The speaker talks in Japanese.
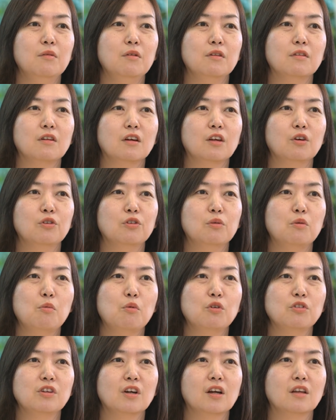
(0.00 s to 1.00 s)
先ほど
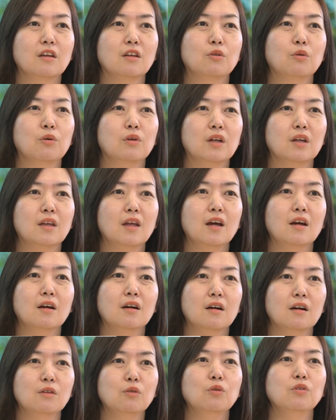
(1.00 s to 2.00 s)
も申し上げた通り結
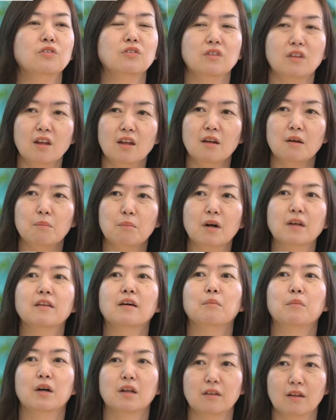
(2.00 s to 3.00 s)
果としてまだ
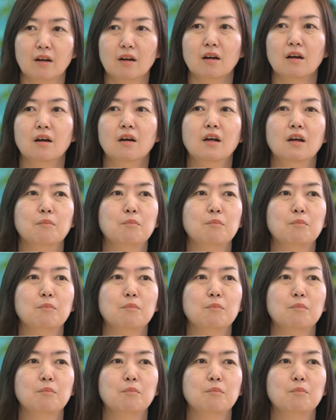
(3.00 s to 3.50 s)
まだ、